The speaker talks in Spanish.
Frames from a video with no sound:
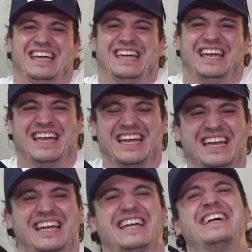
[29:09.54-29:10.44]
hizo
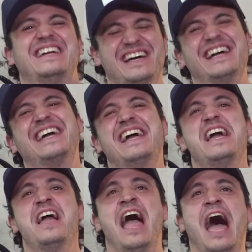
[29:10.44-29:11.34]
un cowork
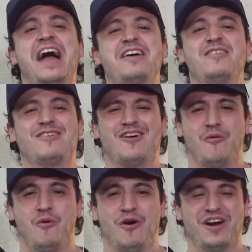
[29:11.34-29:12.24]
en, en,
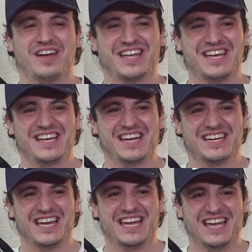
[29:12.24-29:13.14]
el panteón
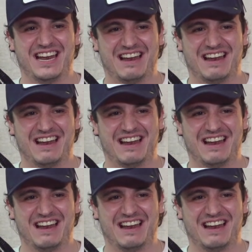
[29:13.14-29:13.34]
francés.